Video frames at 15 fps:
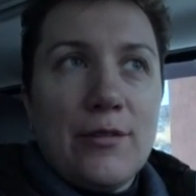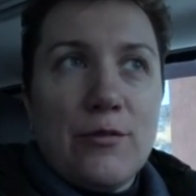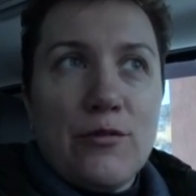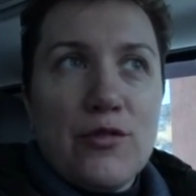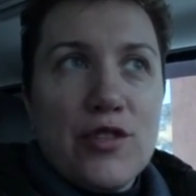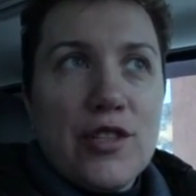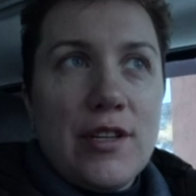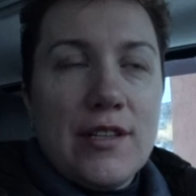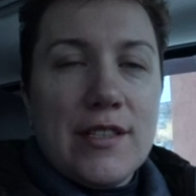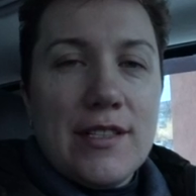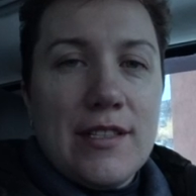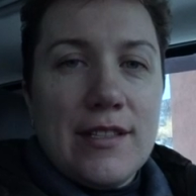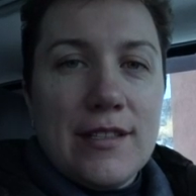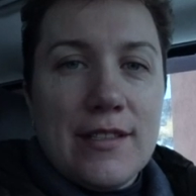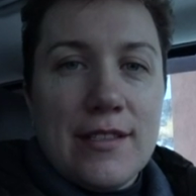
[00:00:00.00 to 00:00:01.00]

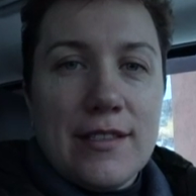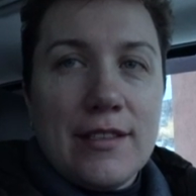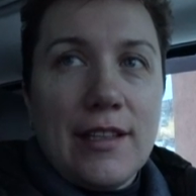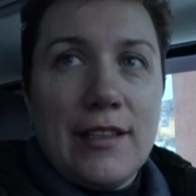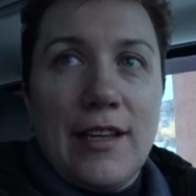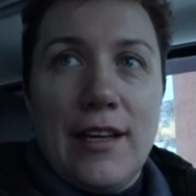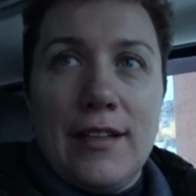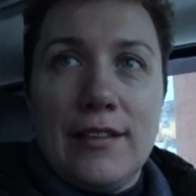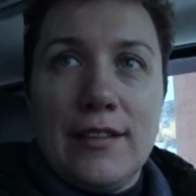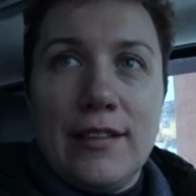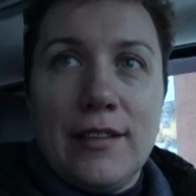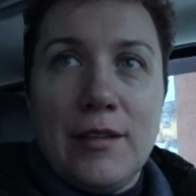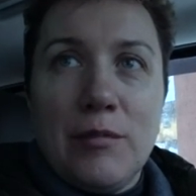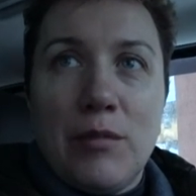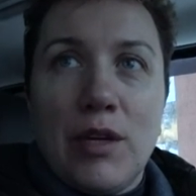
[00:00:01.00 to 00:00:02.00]
Ужасное
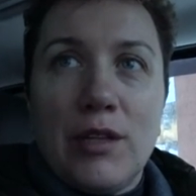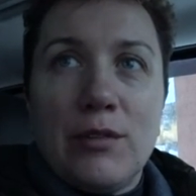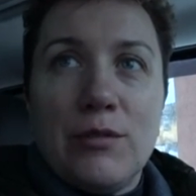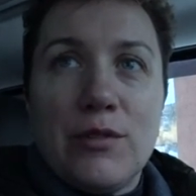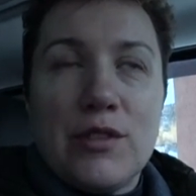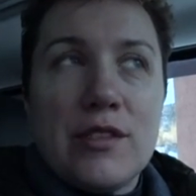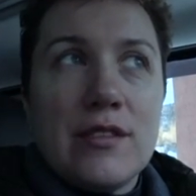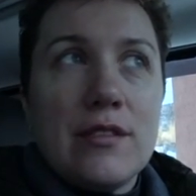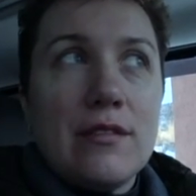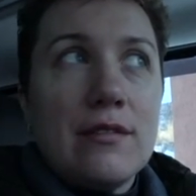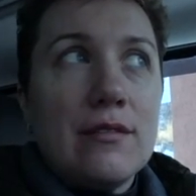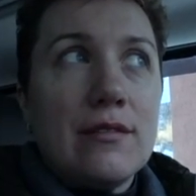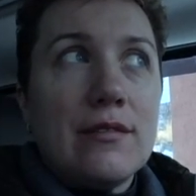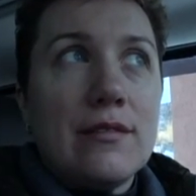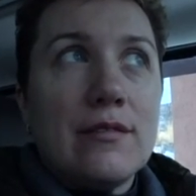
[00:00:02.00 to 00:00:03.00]
состояние. Боюсь,
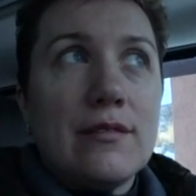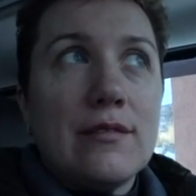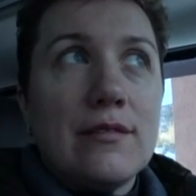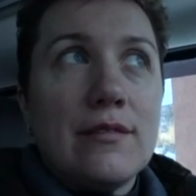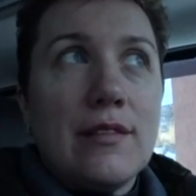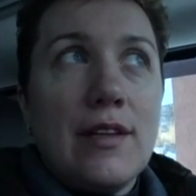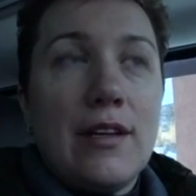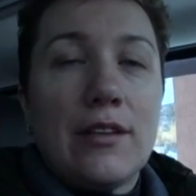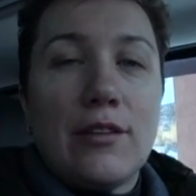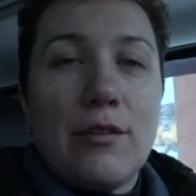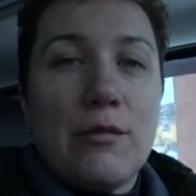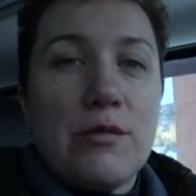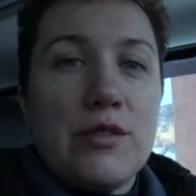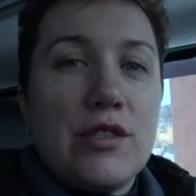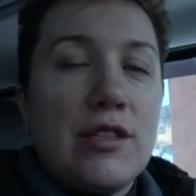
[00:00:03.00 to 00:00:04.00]
это
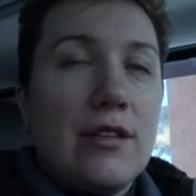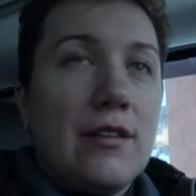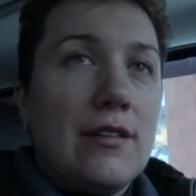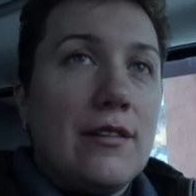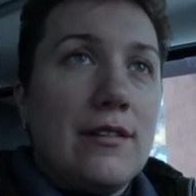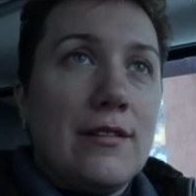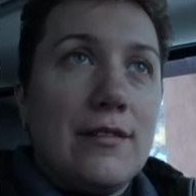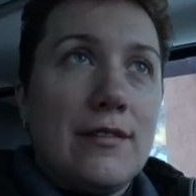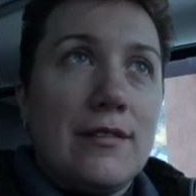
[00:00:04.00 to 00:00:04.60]
вообще...